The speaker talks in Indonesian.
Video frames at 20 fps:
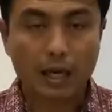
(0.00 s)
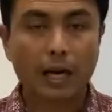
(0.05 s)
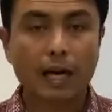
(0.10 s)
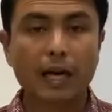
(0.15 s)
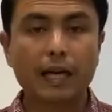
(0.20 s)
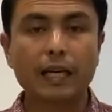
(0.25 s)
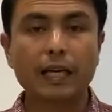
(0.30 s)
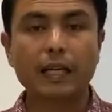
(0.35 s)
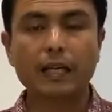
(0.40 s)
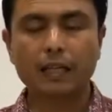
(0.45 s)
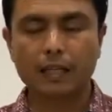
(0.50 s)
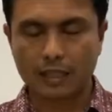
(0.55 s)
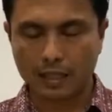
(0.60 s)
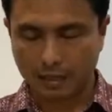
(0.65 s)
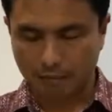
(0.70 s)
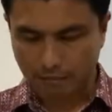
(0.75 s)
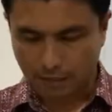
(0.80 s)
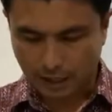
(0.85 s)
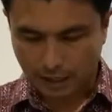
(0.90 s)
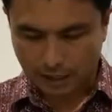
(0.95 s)
Ayat
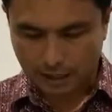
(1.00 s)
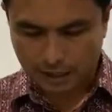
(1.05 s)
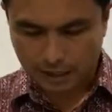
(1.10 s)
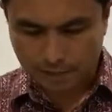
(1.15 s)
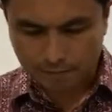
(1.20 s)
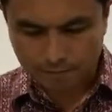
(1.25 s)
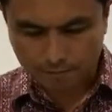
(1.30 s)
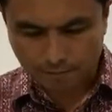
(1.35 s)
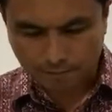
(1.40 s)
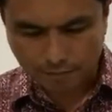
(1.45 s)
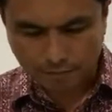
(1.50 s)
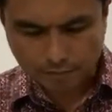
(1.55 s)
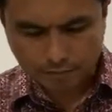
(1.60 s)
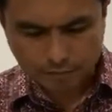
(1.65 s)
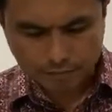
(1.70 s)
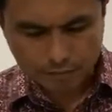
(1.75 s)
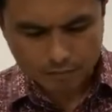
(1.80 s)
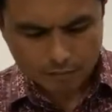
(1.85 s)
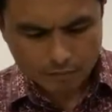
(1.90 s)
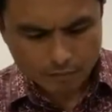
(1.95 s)
16
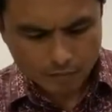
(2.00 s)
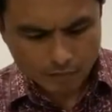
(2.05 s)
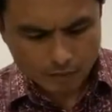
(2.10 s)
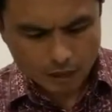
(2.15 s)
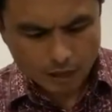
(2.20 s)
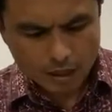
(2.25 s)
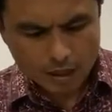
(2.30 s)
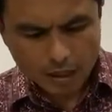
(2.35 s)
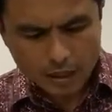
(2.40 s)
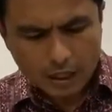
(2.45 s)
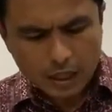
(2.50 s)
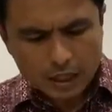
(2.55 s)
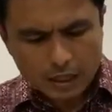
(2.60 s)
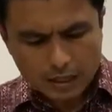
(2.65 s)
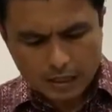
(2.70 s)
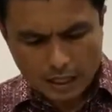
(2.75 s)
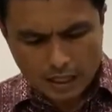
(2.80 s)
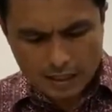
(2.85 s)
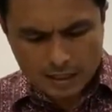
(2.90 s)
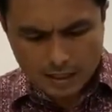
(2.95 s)

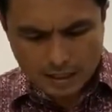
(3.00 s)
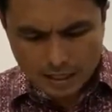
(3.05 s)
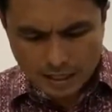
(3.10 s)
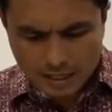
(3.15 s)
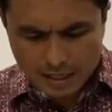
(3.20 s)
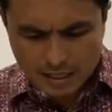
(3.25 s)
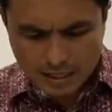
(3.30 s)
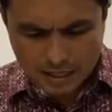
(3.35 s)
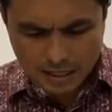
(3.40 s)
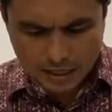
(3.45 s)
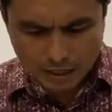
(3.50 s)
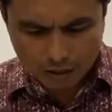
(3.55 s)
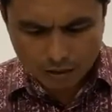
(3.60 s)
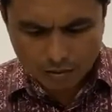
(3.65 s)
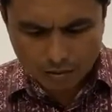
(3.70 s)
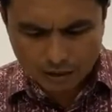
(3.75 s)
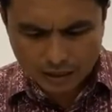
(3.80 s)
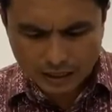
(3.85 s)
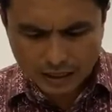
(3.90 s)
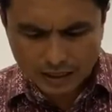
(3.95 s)
dan kasih
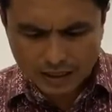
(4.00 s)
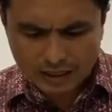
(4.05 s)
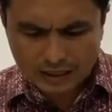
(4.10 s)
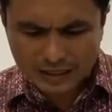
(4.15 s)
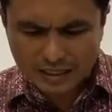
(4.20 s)
karunia